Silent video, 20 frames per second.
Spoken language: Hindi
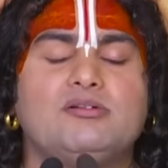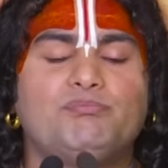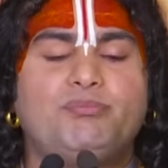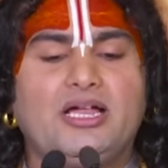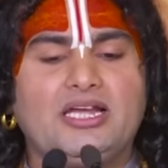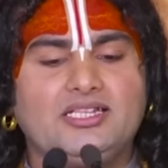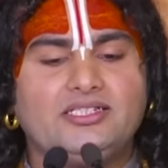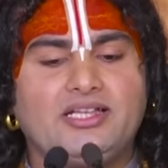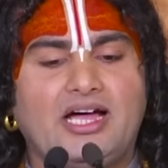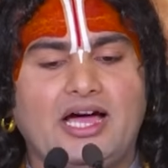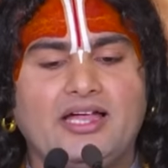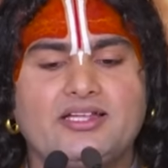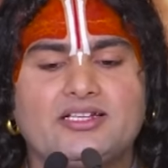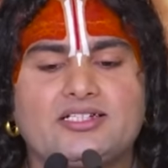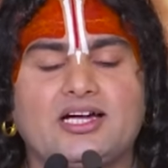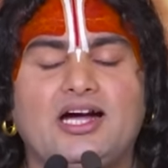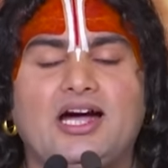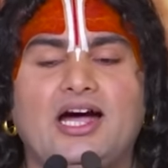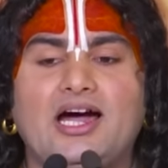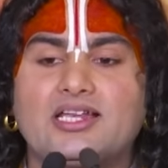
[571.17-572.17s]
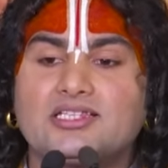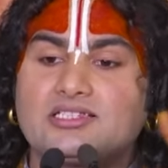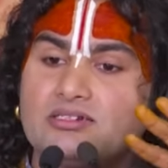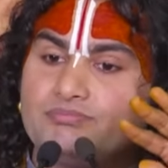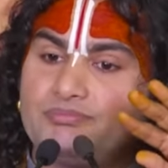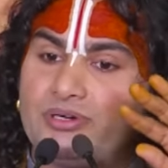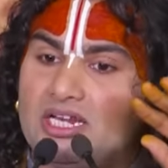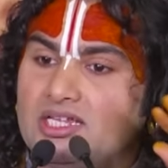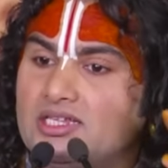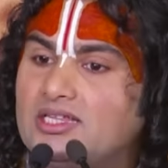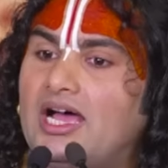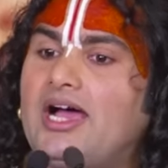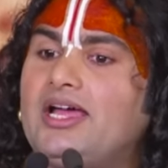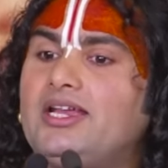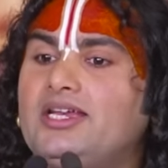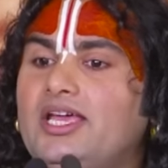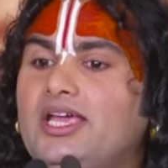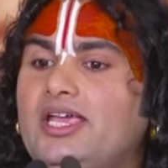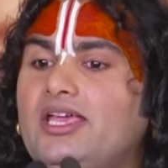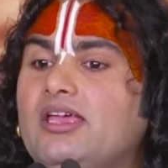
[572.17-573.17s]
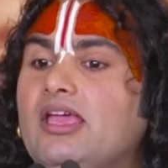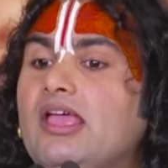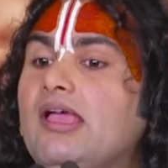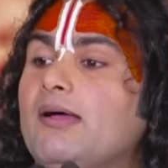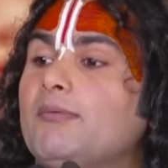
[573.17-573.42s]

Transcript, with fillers: बलिदान का अर्थ बलिदान नहीं